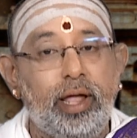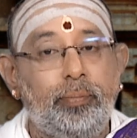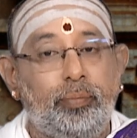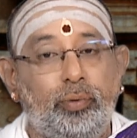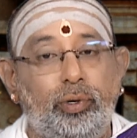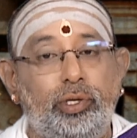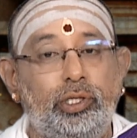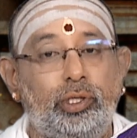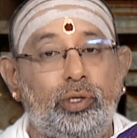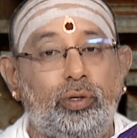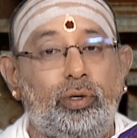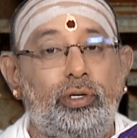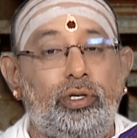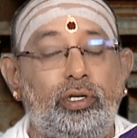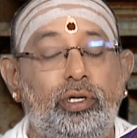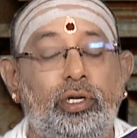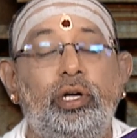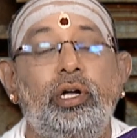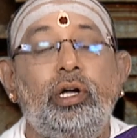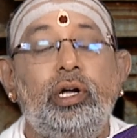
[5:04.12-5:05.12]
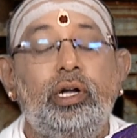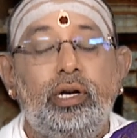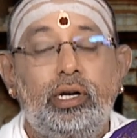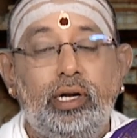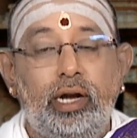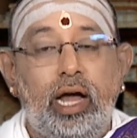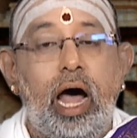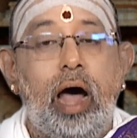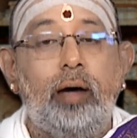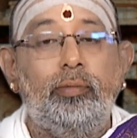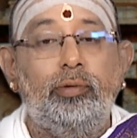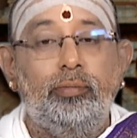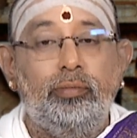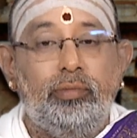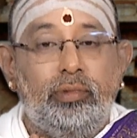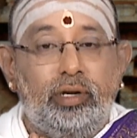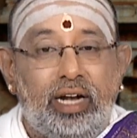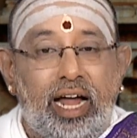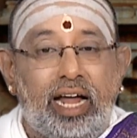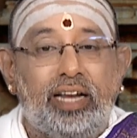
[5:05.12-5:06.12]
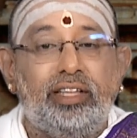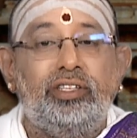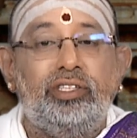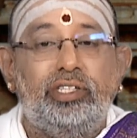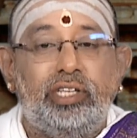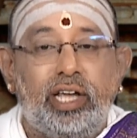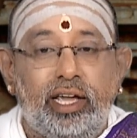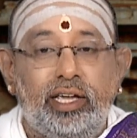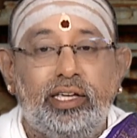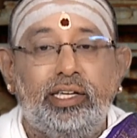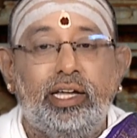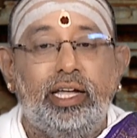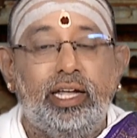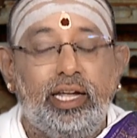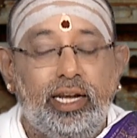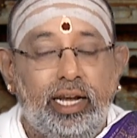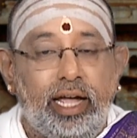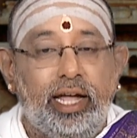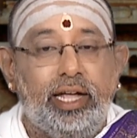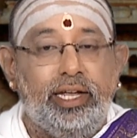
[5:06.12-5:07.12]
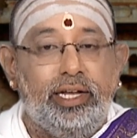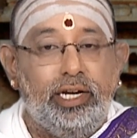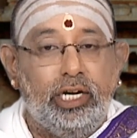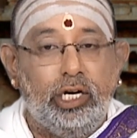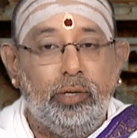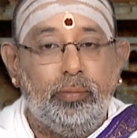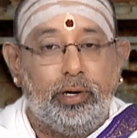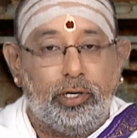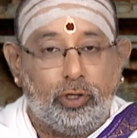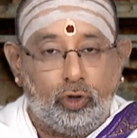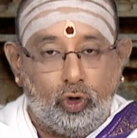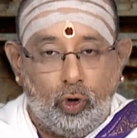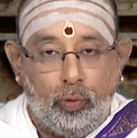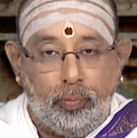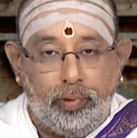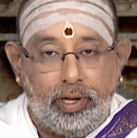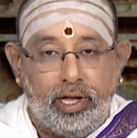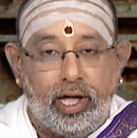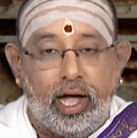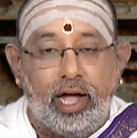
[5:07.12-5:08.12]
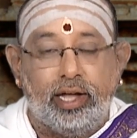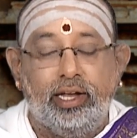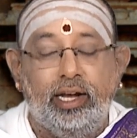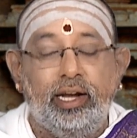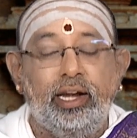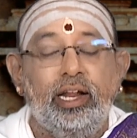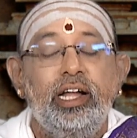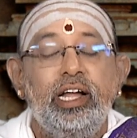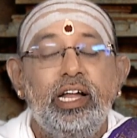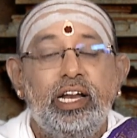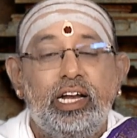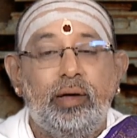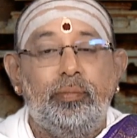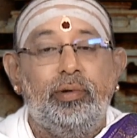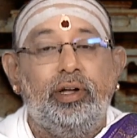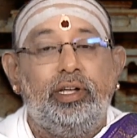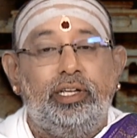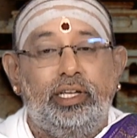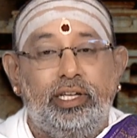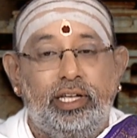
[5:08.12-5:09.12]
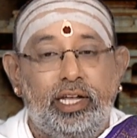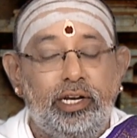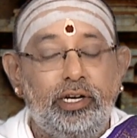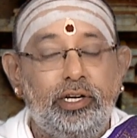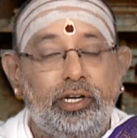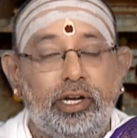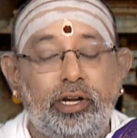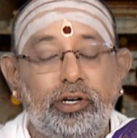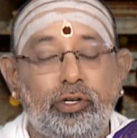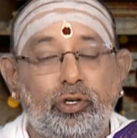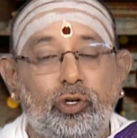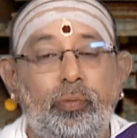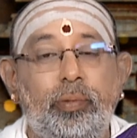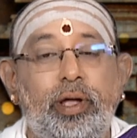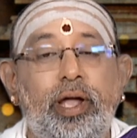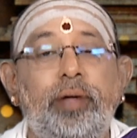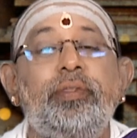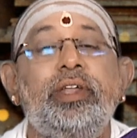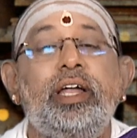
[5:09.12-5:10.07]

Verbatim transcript: புரிந்து கொண்டு நாமும் நற்செய்கையிலே ஈடுபட்டோமே ஆகில் நமக்கு நமக்கு என்றென்றுமே